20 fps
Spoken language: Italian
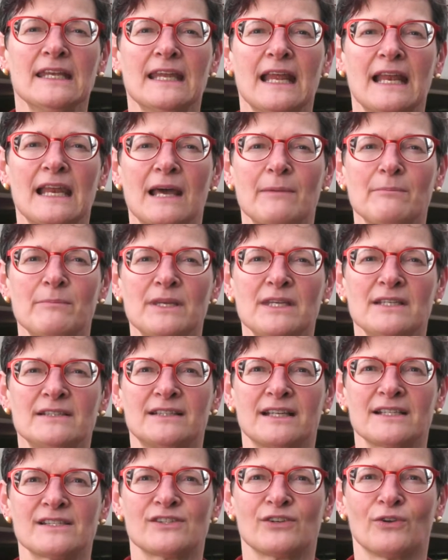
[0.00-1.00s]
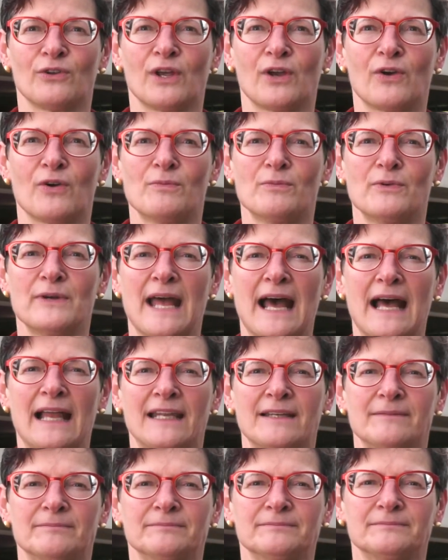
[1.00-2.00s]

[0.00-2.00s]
nell'amministrazione comunale.